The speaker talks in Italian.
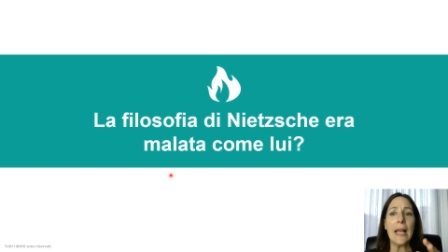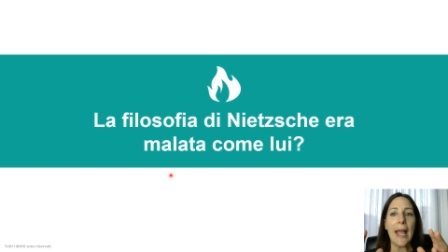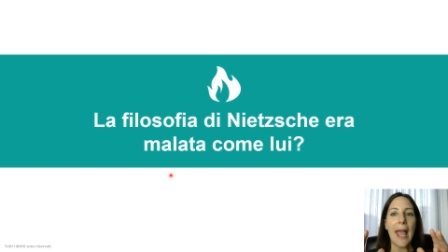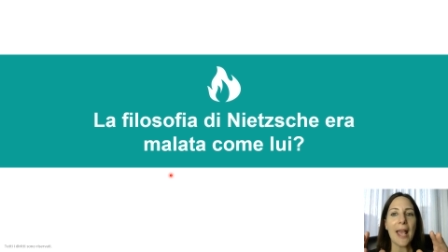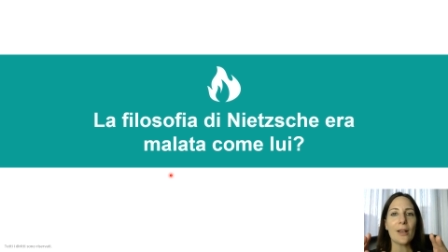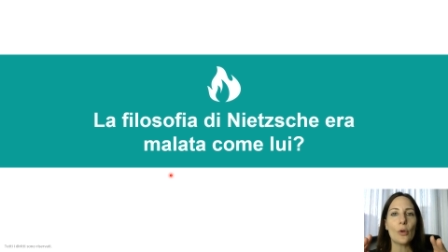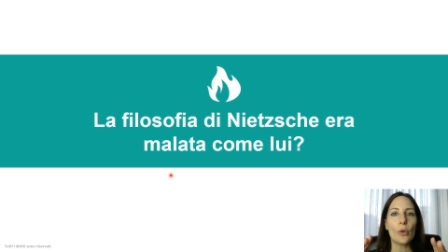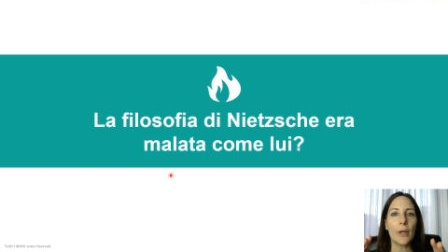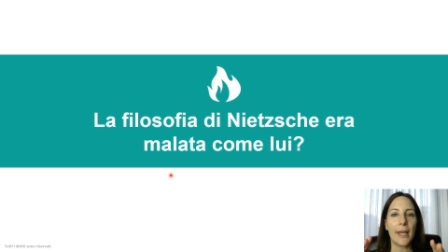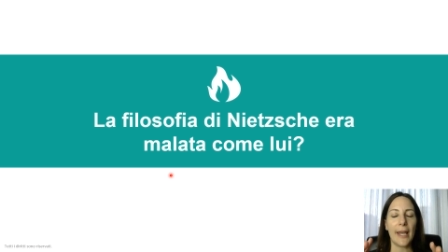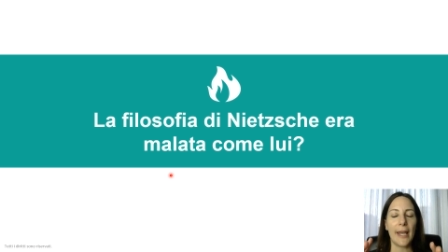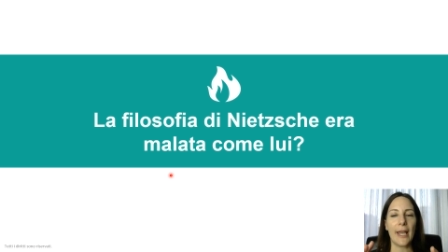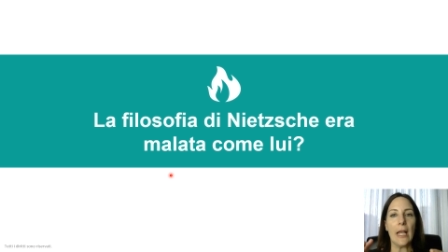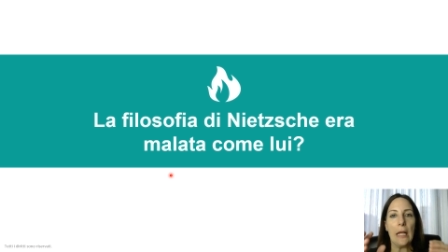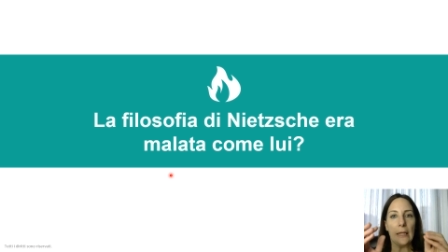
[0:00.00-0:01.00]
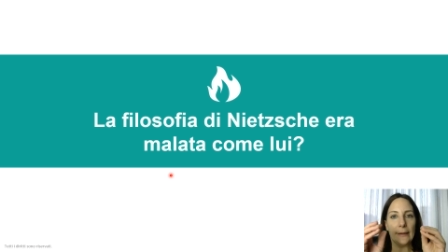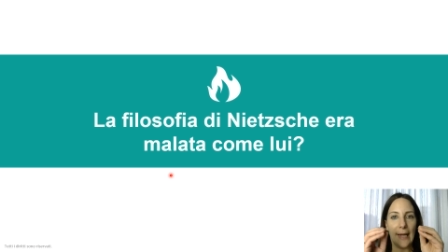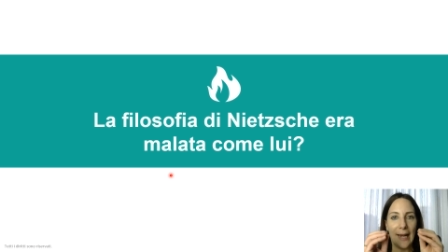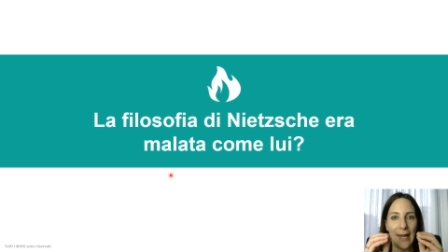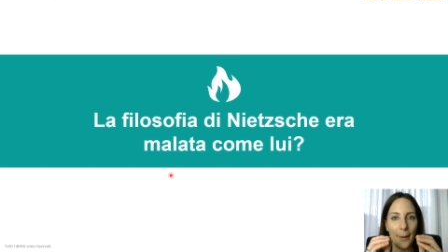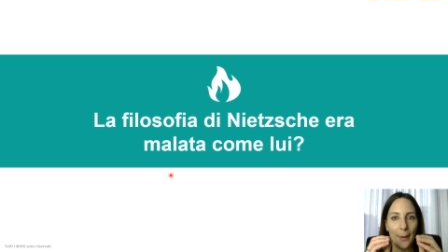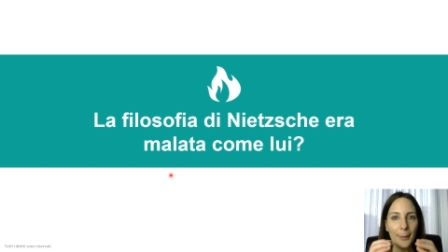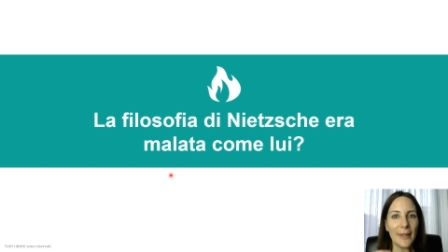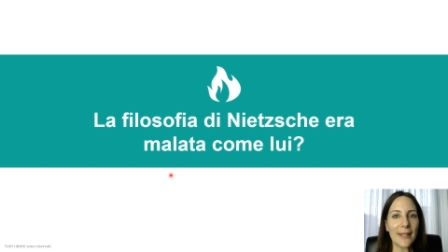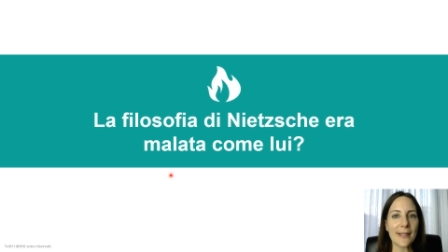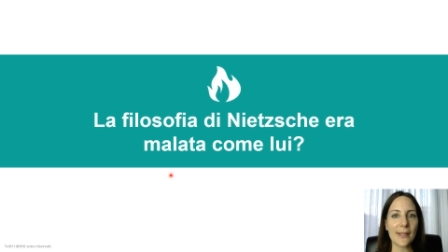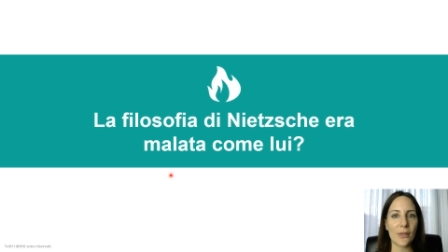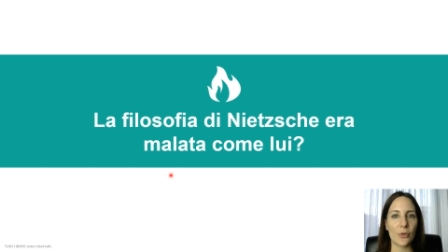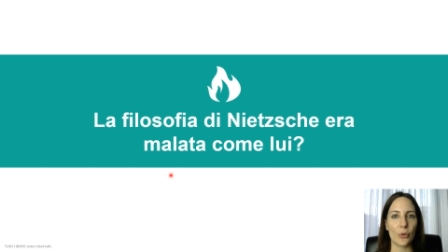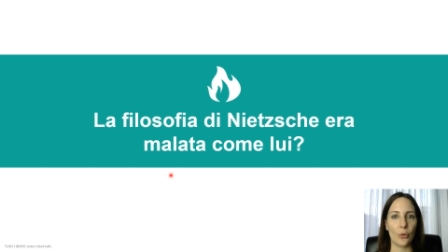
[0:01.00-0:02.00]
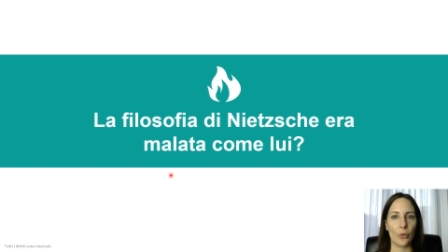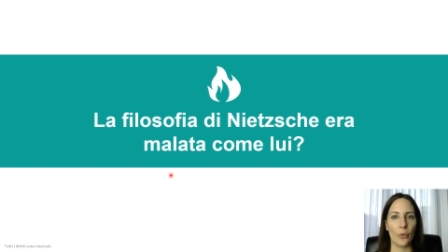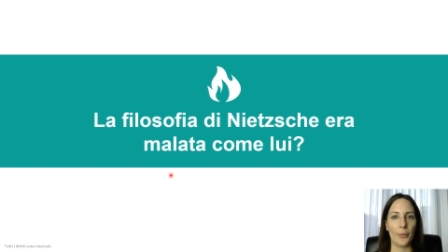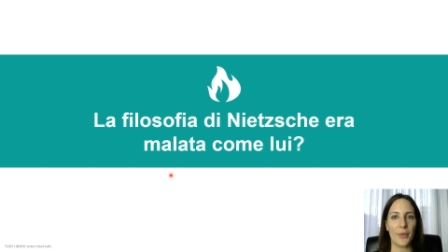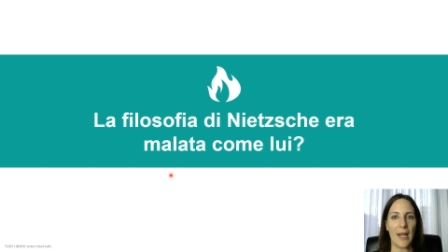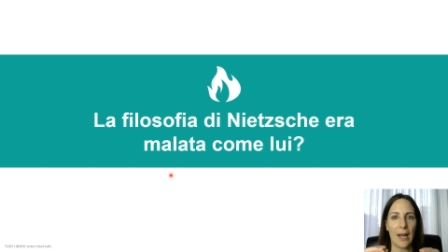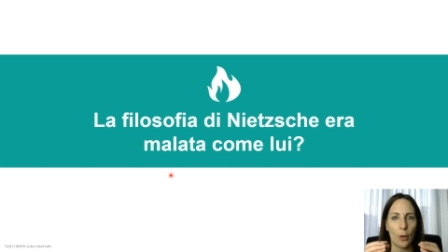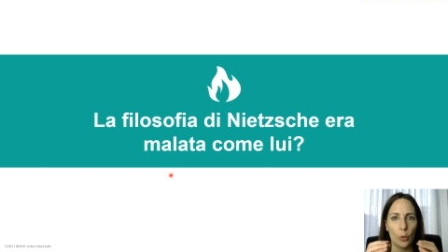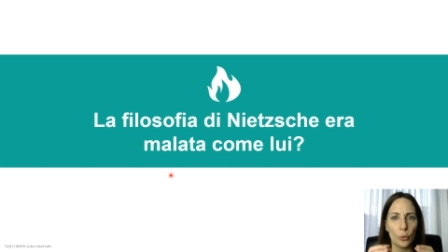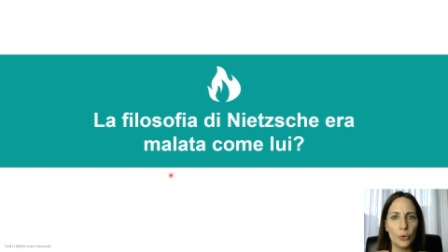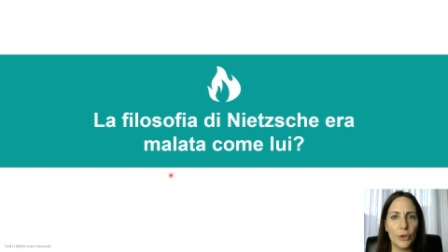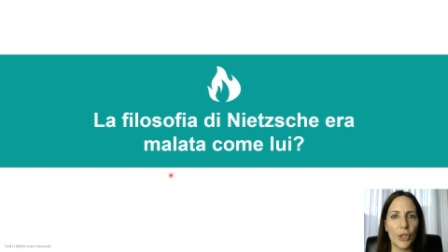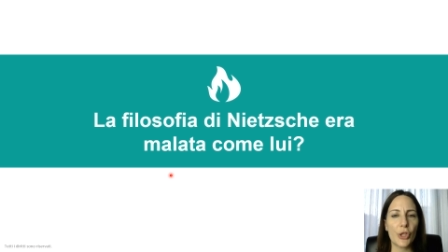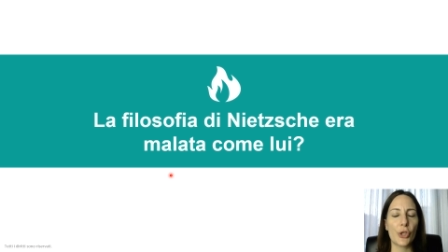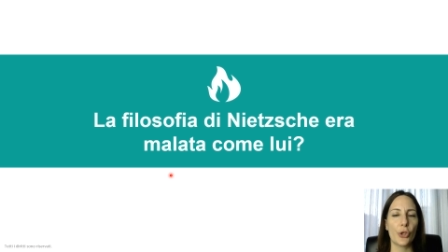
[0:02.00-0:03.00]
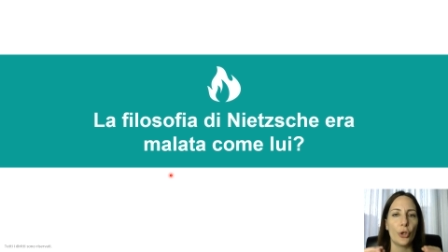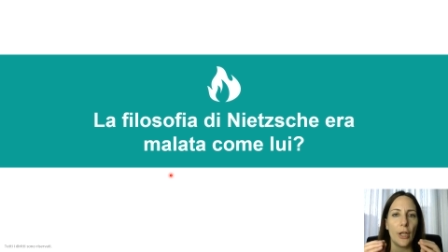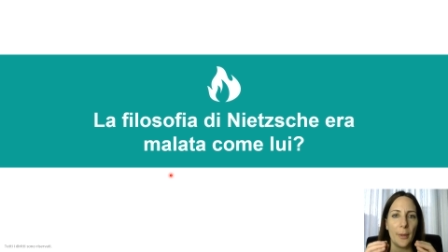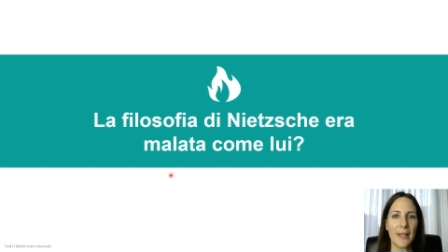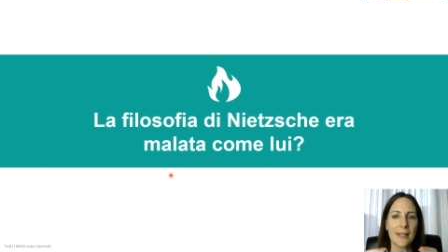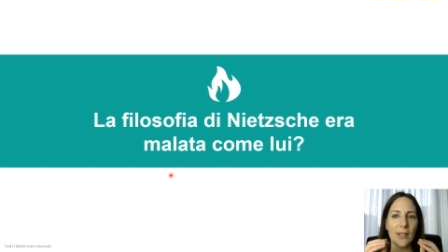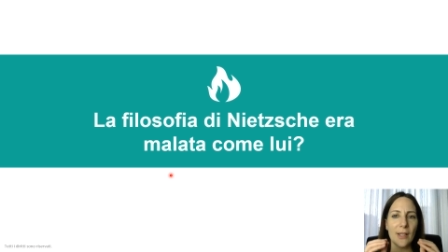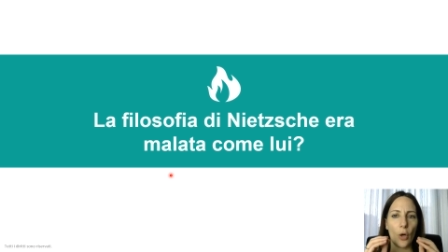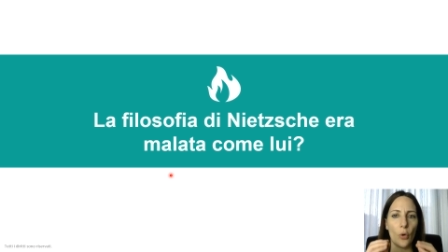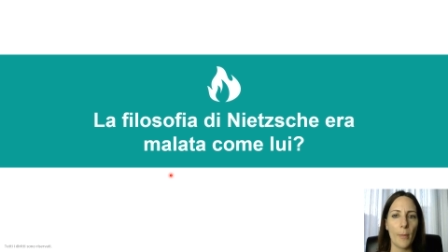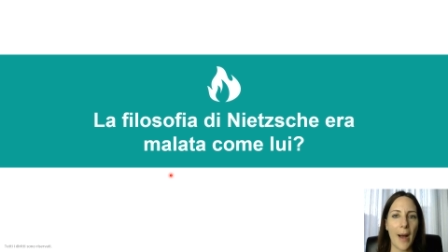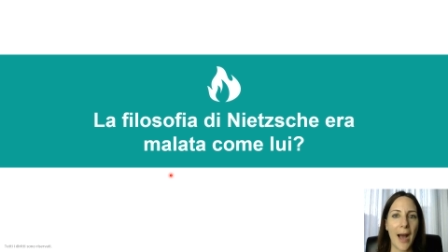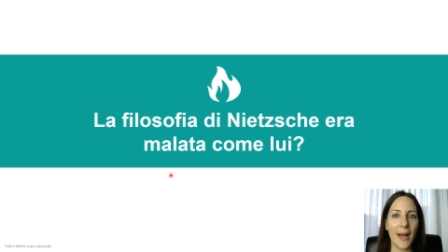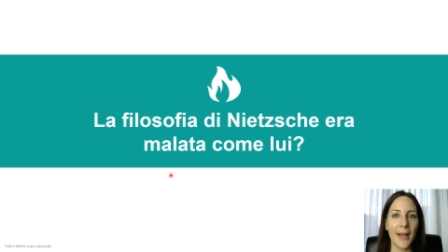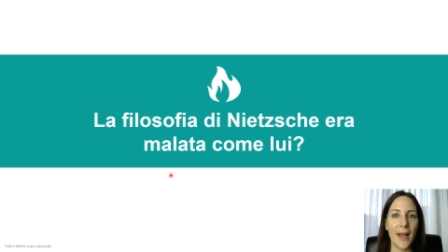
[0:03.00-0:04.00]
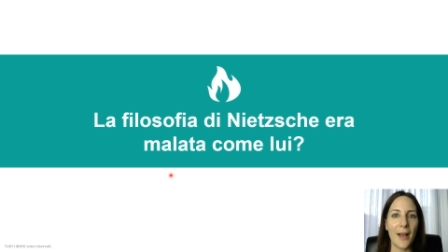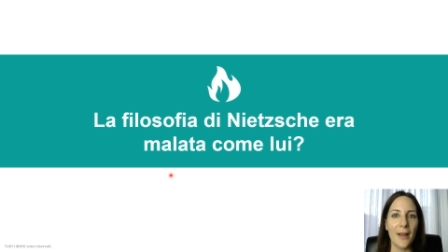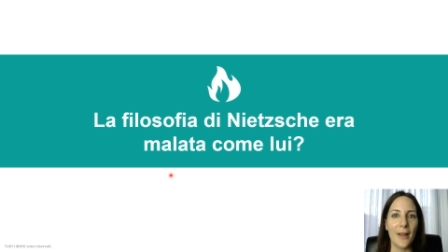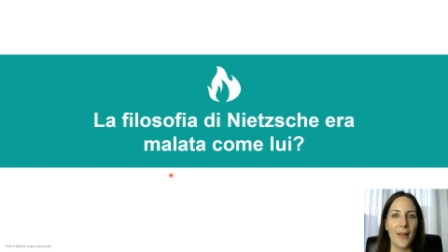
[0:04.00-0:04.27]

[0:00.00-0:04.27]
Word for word: Ecco che dall'abisso della condizione misera umana